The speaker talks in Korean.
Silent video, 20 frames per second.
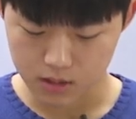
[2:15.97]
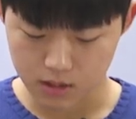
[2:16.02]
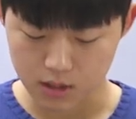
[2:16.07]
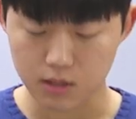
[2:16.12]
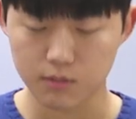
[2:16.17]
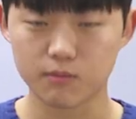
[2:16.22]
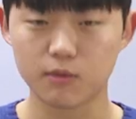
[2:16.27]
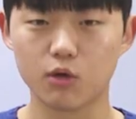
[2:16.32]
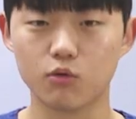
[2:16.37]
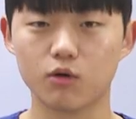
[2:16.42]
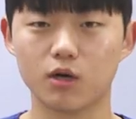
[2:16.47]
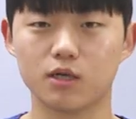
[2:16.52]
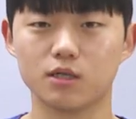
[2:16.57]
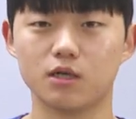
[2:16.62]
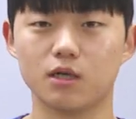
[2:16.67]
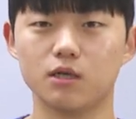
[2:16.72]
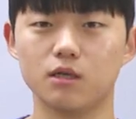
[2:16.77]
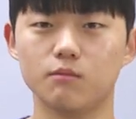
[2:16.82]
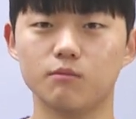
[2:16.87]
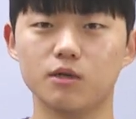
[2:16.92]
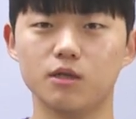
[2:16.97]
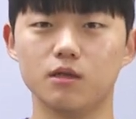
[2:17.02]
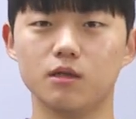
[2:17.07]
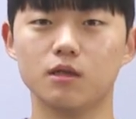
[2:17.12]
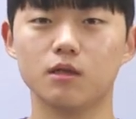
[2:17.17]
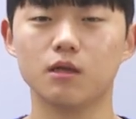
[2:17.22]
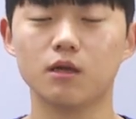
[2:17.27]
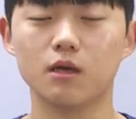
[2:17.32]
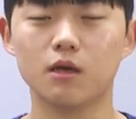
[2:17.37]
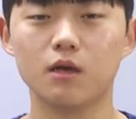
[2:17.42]
김태훈 강사님은
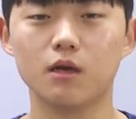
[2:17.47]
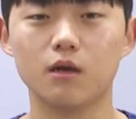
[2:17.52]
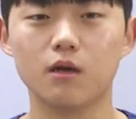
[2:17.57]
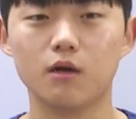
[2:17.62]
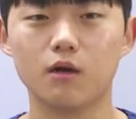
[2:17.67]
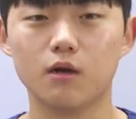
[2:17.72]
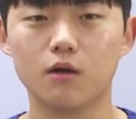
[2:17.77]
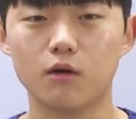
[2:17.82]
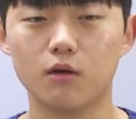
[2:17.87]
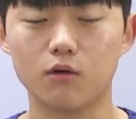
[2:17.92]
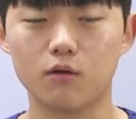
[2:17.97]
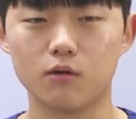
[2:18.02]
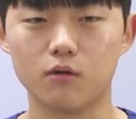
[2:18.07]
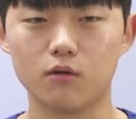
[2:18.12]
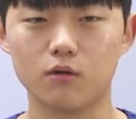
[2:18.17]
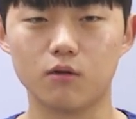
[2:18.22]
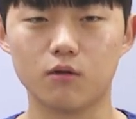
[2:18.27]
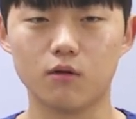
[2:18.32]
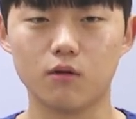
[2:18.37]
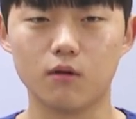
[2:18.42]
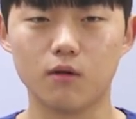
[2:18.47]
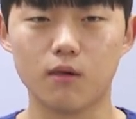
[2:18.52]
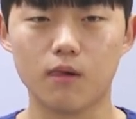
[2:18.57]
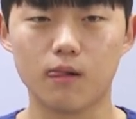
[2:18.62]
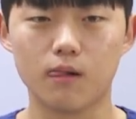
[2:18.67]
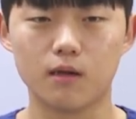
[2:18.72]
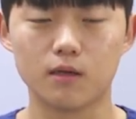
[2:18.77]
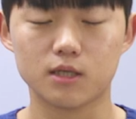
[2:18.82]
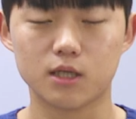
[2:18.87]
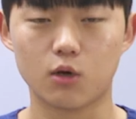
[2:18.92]
어,
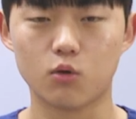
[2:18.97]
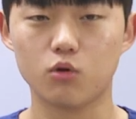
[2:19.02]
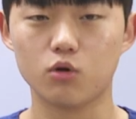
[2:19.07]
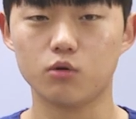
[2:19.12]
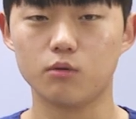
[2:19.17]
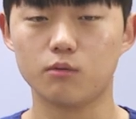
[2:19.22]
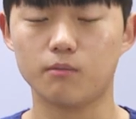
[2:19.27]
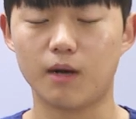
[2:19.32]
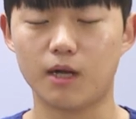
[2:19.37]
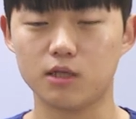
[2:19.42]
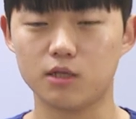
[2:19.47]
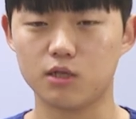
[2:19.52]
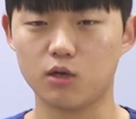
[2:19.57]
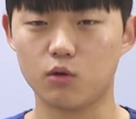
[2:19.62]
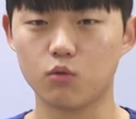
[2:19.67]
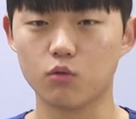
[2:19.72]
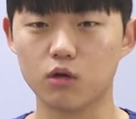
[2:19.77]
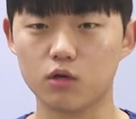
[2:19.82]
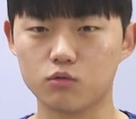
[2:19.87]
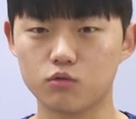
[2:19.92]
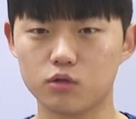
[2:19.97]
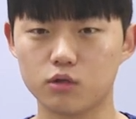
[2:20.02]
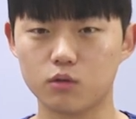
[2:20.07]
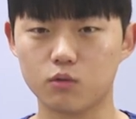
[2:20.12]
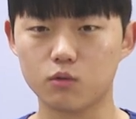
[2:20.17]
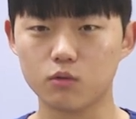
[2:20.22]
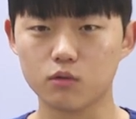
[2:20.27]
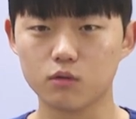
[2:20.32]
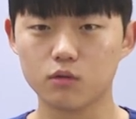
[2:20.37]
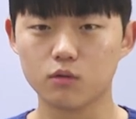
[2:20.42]
자료를 많이 제공해
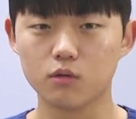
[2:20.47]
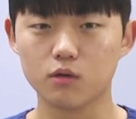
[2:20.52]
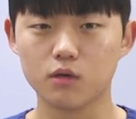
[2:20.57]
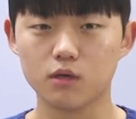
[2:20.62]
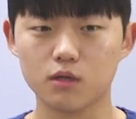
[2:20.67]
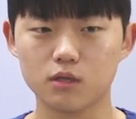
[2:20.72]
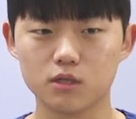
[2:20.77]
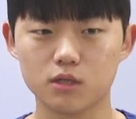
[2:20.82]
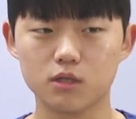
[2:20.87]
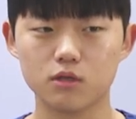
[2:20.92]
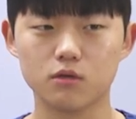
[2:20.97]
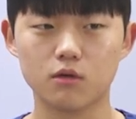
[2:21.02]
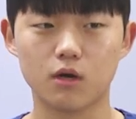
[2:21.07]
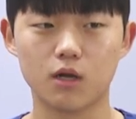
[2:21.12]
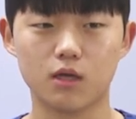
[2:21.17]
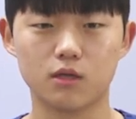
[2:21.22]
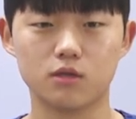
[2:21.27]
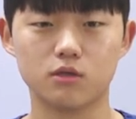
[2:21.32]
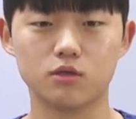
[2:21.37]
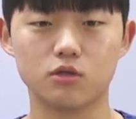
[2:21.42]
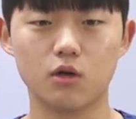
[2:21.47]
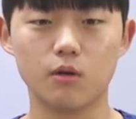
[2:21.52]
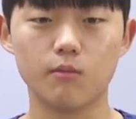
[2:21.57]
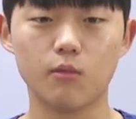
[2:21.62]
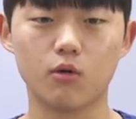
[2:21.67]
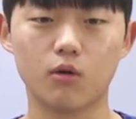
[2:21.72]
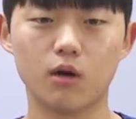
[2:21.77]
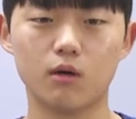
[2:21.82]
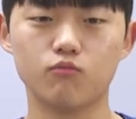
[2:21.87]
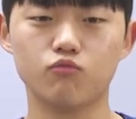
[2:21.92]
주시고 친절한
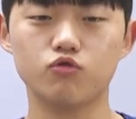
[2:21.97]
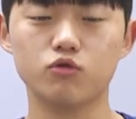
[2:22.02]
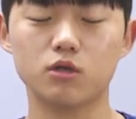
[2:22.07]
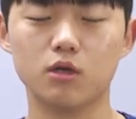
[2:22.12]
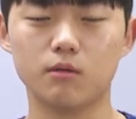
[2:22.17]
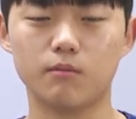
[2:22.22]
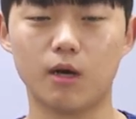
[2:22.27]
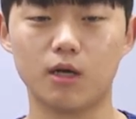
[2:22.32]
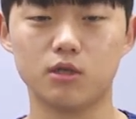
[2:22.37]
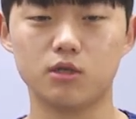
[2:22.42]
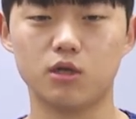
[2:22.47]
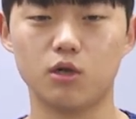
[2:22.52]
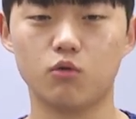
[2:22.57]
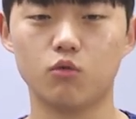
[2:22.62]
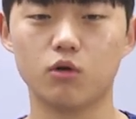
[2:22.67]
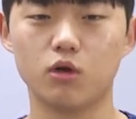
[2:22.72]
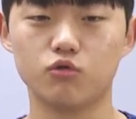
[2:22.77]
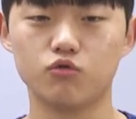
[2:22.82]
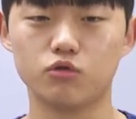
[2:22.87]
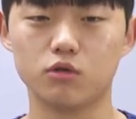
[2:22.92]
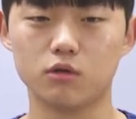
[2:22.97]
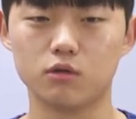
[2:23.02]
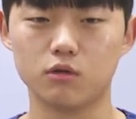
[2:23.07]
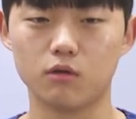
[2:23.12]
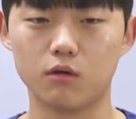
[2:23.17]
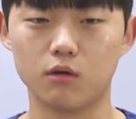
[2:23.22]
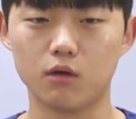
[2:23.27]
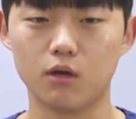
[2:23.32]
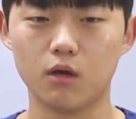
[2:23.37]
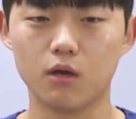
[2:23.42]
설명과 문제를 많이 제공해
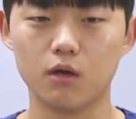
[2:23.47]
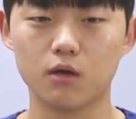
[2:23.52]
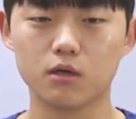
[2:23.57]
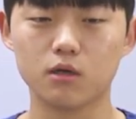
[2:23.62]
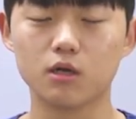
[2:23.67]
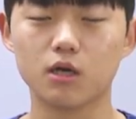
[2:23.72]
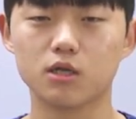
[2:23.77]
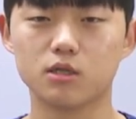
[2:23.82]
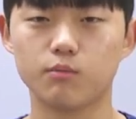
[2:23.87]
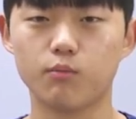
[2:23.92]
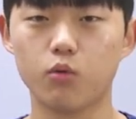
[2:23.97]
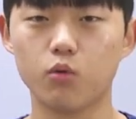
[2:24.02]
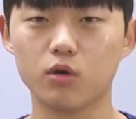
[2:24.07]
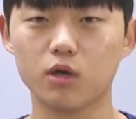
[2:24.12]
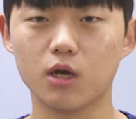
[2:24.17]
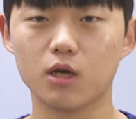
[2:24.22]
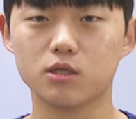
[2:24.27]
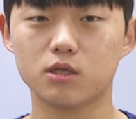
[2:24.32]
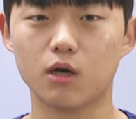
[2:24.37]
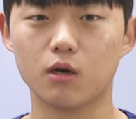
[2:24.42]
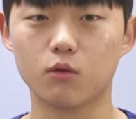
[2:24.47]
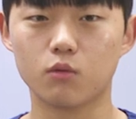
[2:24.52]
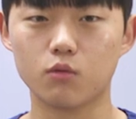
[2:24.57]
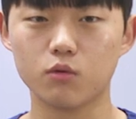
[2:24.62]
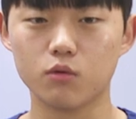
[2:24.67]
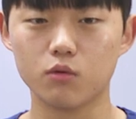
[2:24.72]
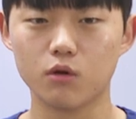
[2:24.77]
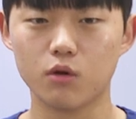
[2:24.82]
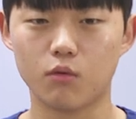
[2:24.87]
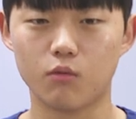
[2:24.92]
주셔서 끝까지 포기하지
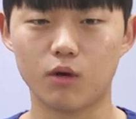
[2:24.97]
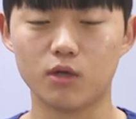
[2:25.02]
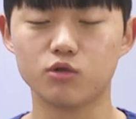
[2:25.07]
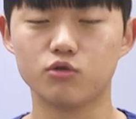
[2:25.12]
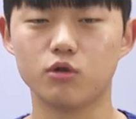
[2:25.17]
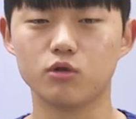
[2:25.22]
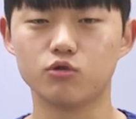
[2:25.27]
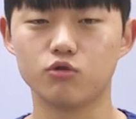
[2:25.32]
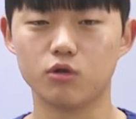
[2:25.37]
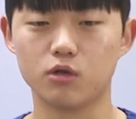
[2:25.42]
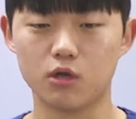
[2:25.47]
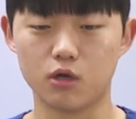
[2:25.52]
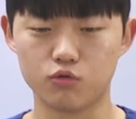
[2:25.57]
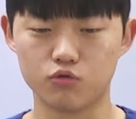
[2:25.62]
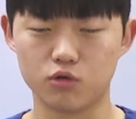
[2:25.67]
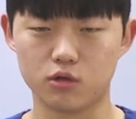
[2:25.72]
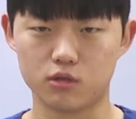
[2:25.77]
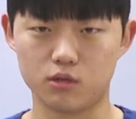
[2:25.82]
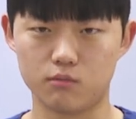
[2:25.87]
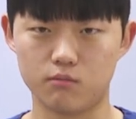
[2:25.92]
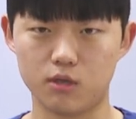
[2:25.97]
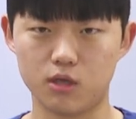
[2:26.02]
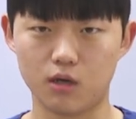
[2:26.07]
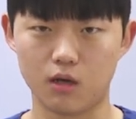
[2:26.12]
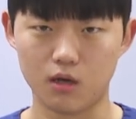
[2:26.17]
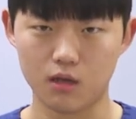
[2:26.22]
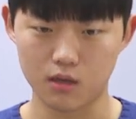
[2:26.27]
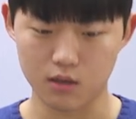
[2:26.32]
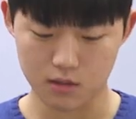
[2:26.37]
않고 완주할 수 있게 해주셨습니다.